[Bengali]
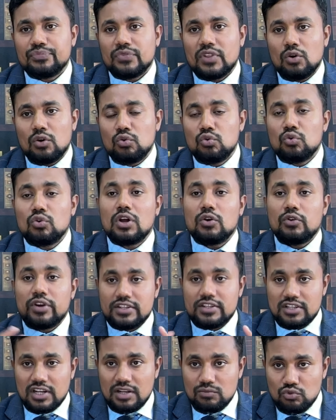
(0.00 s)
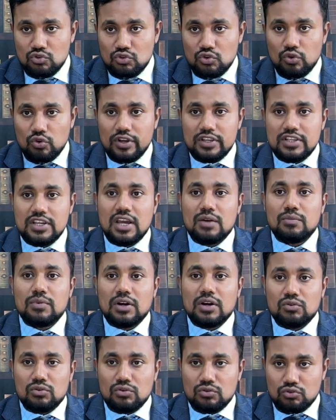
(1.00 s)
কোনো কারণে অ্যাসাইলাম উজ্জ হয়ে যায় বা
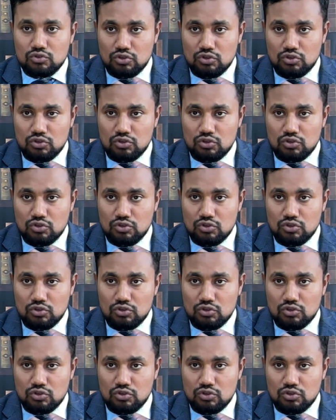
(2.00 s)
কোনো